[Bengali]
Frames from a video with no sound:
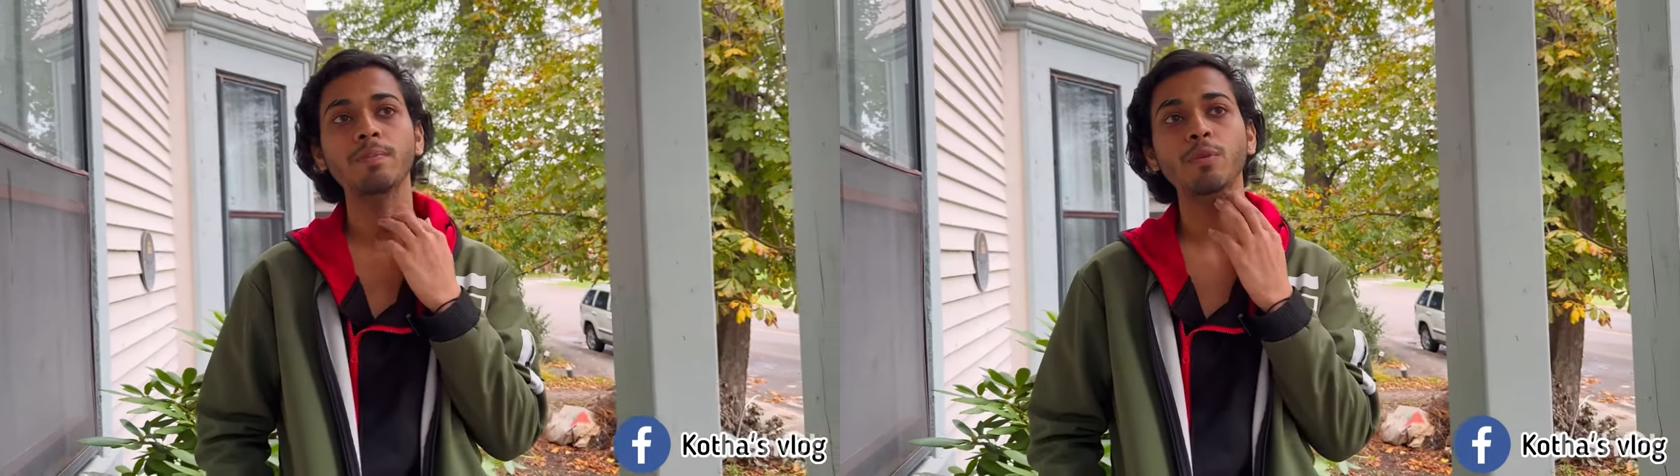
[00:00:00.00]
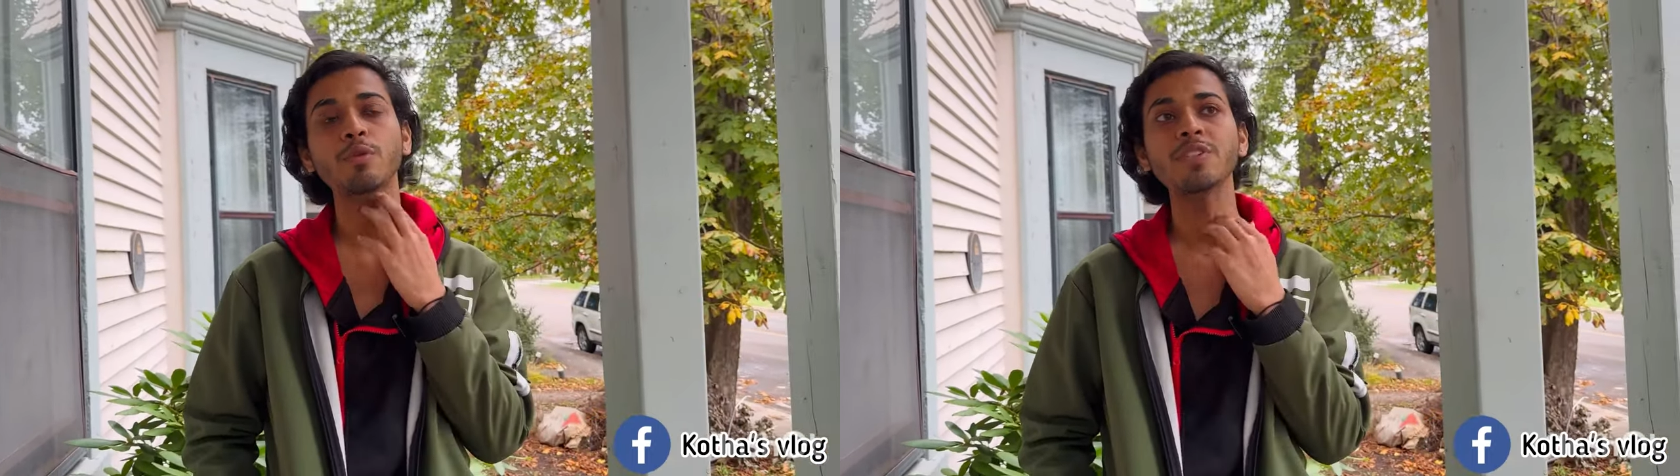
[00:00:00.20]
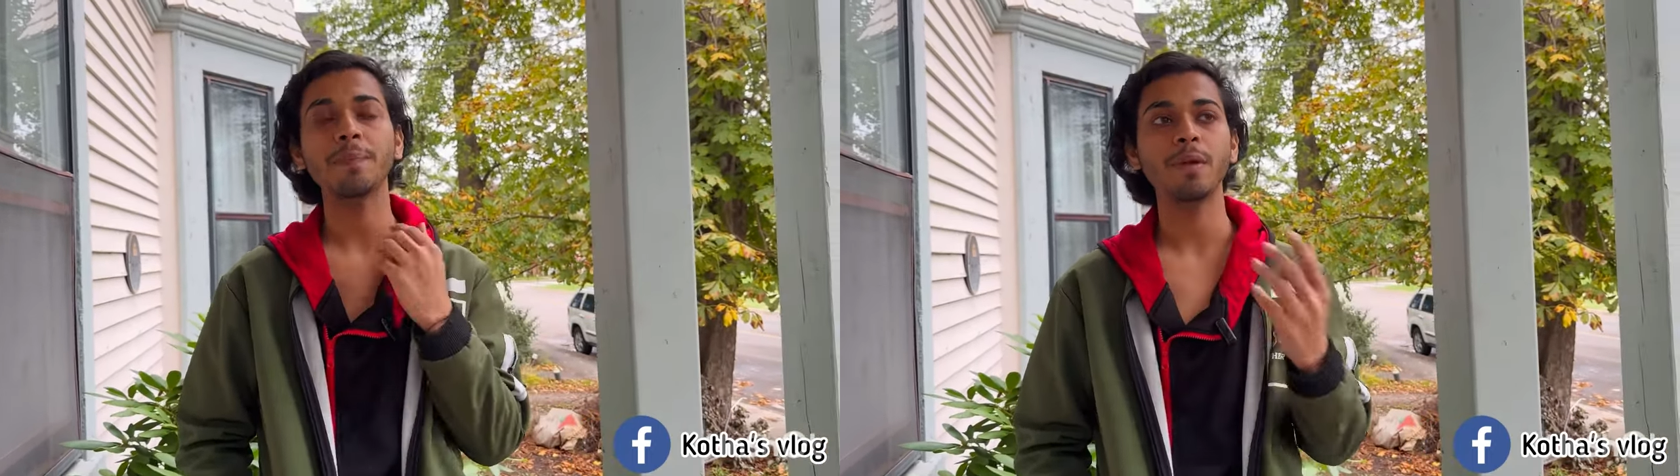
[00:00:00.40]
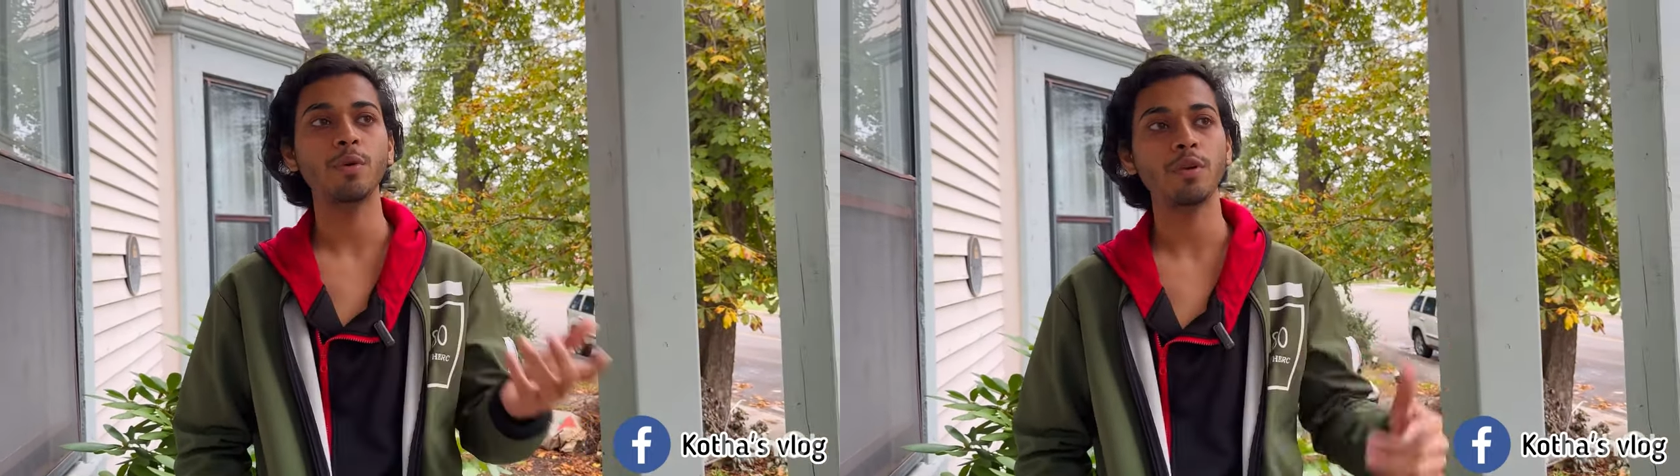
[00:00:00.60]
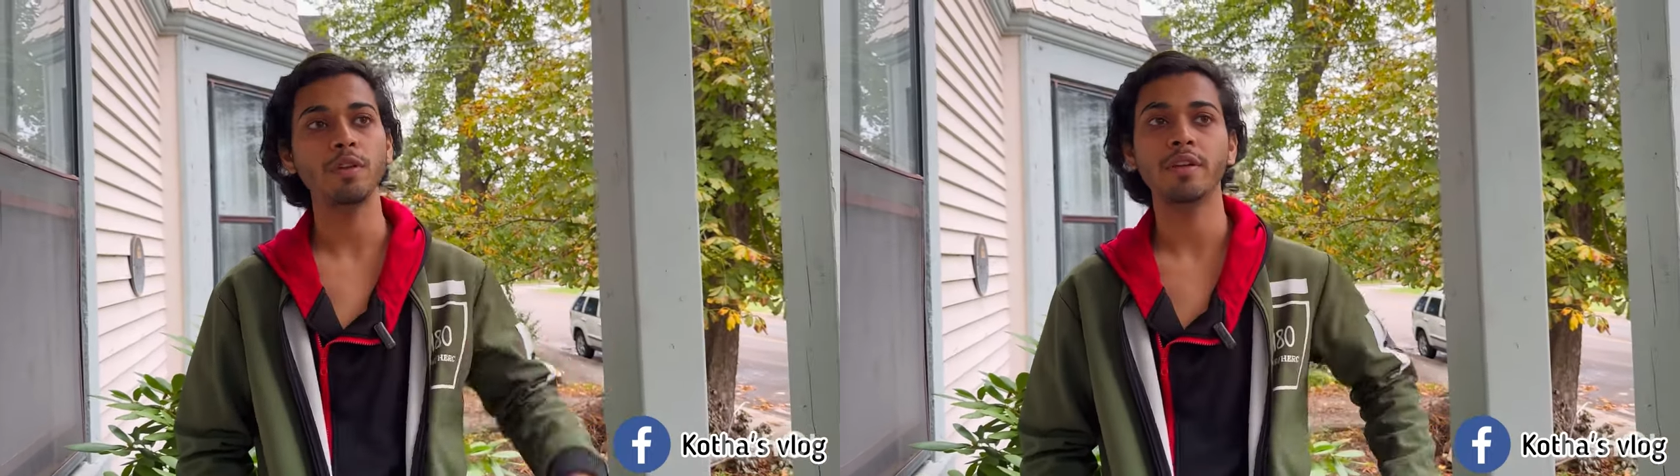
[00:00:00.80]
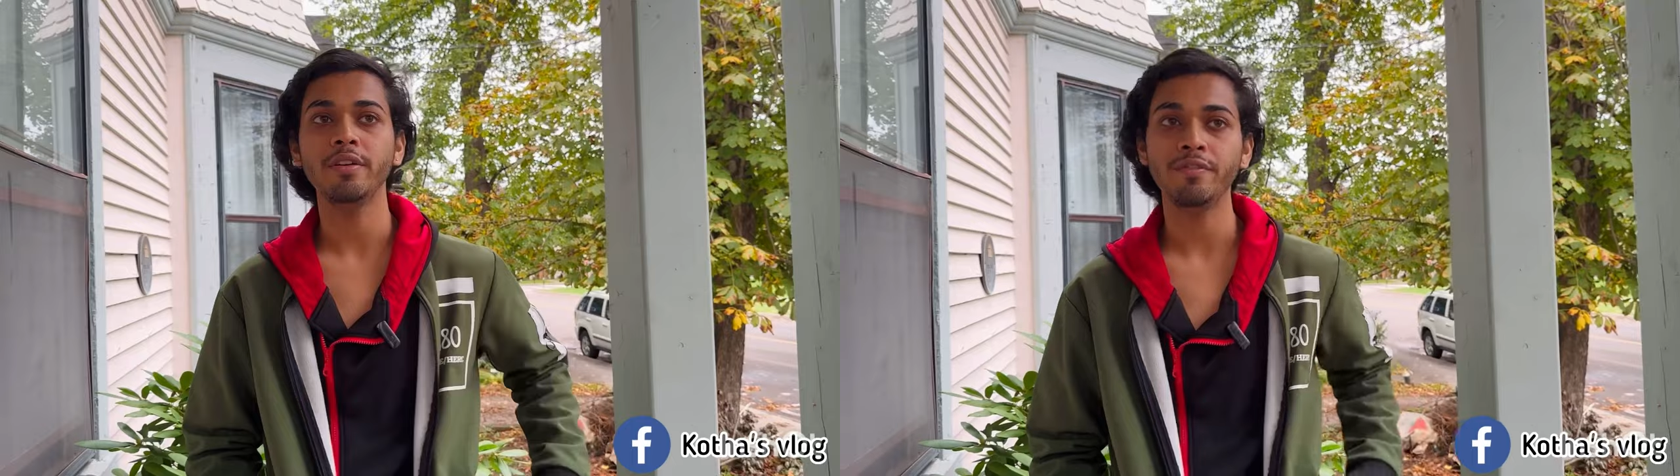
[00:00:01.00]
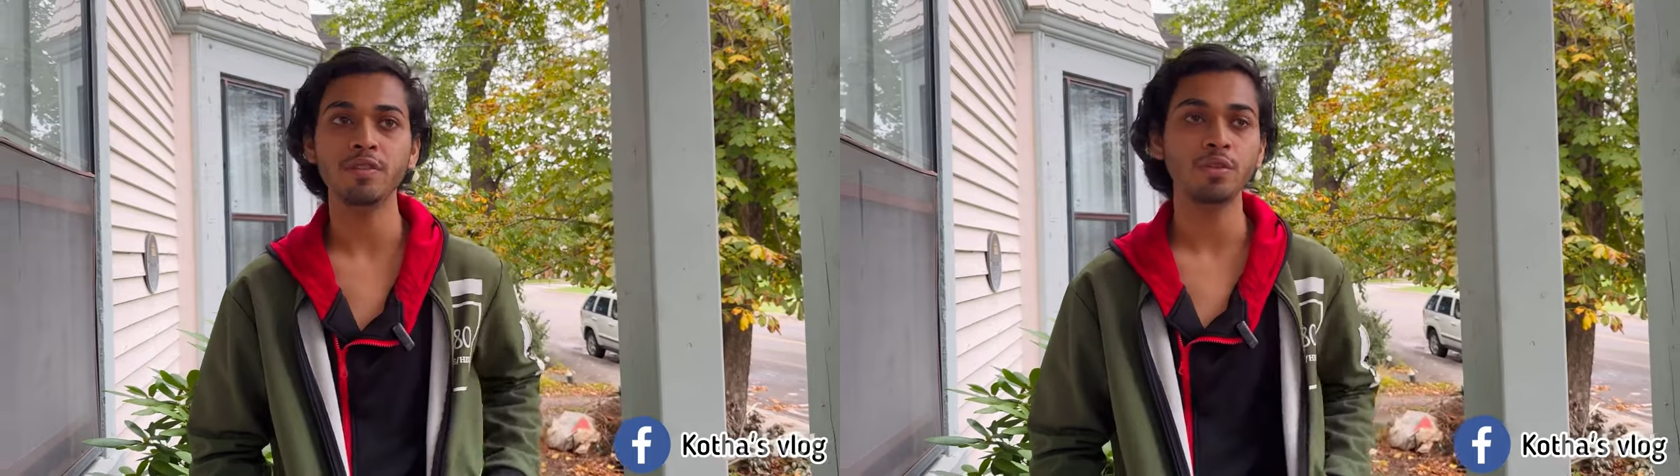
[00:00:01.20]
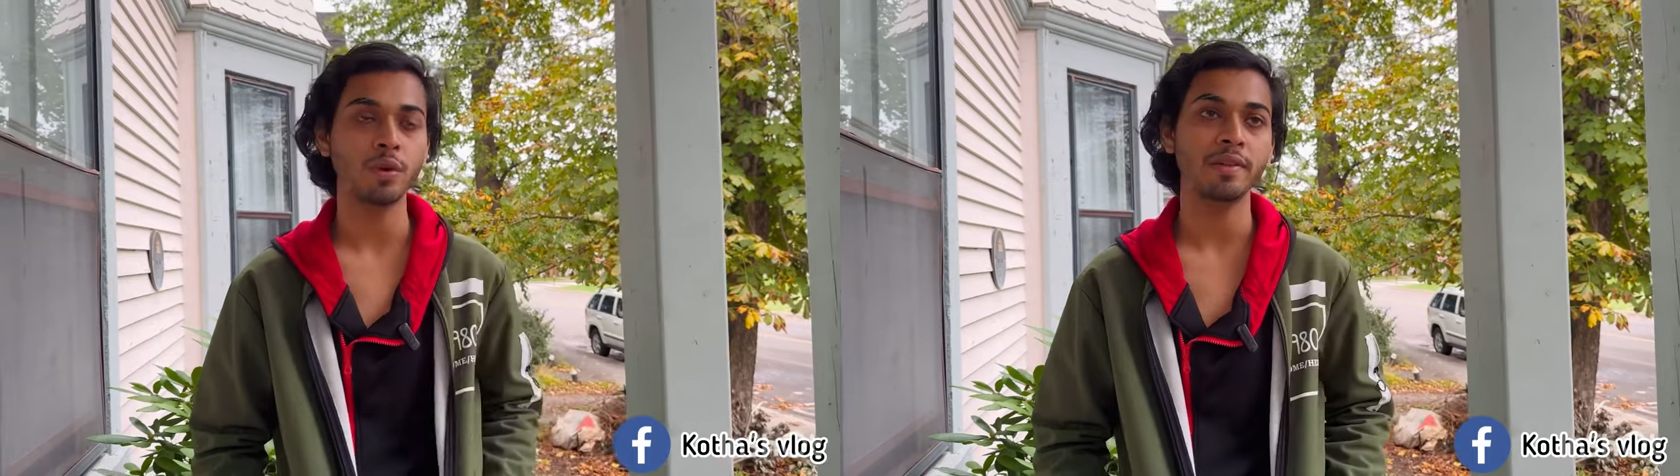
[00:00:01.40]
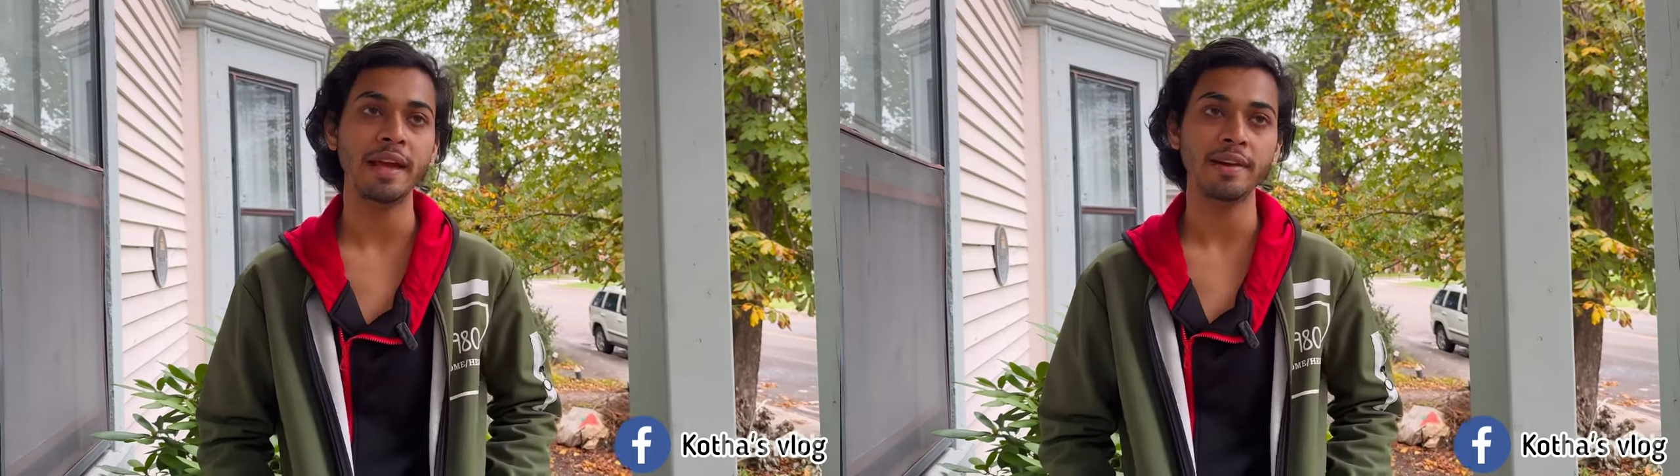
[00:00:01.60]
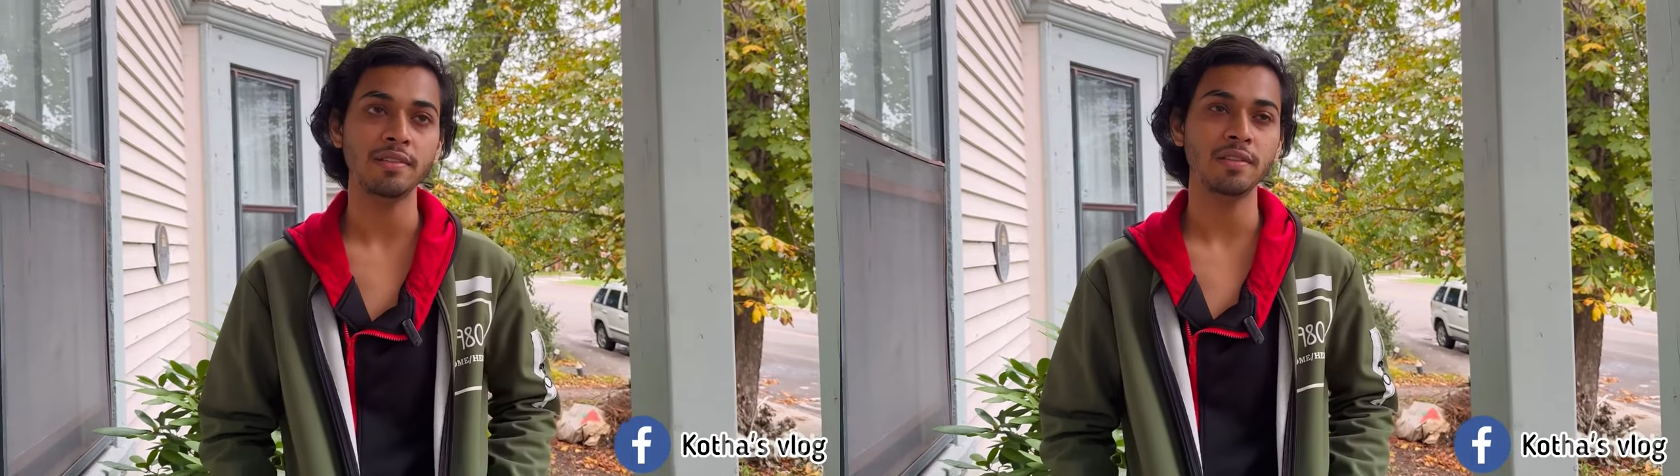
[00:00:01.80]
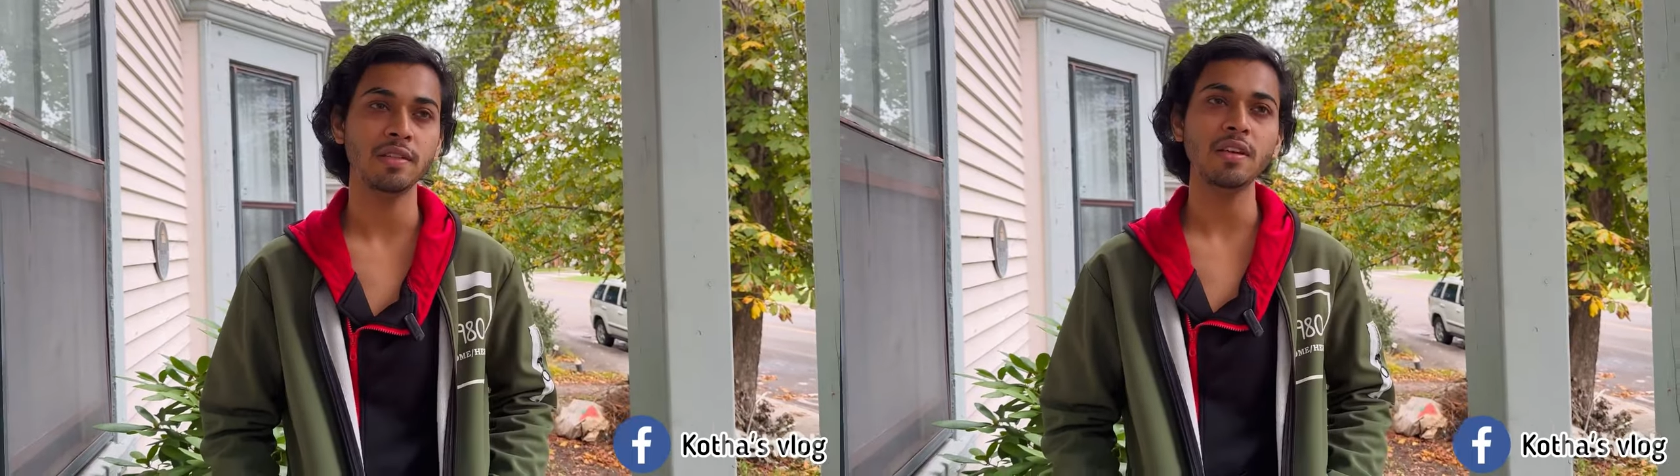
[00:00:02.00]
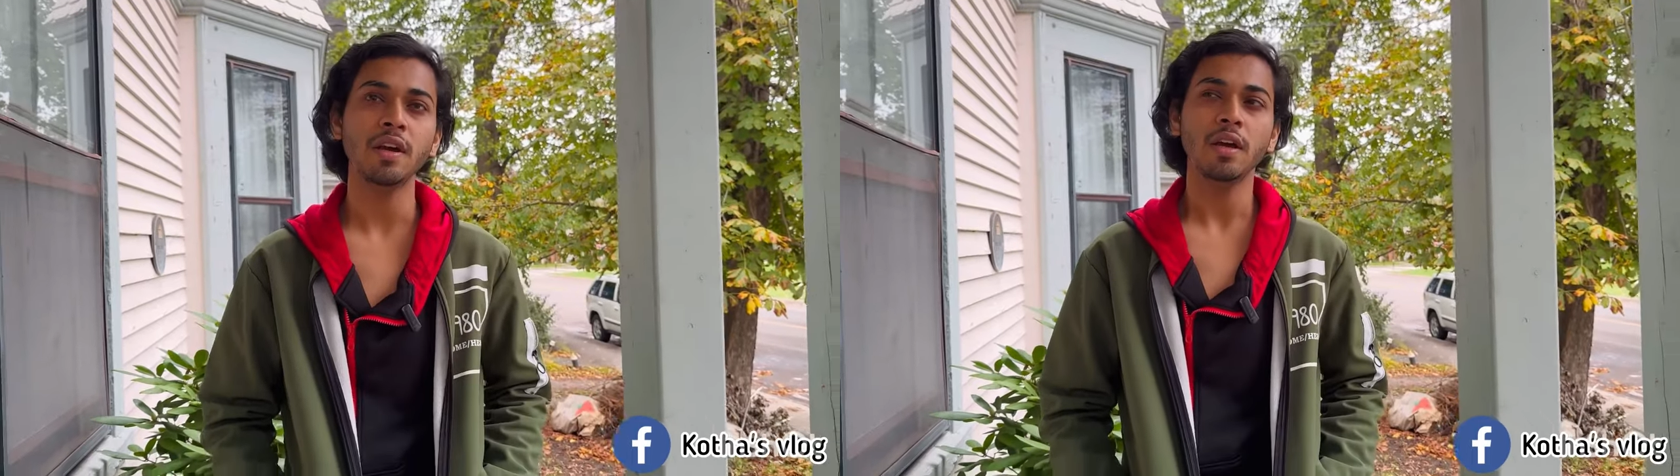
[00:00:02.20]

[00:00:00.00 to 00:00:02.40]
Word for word: প্রথম সপ্তাহের মধ্যে ওদের রিফিউজ করে দেয় আইআরসিসি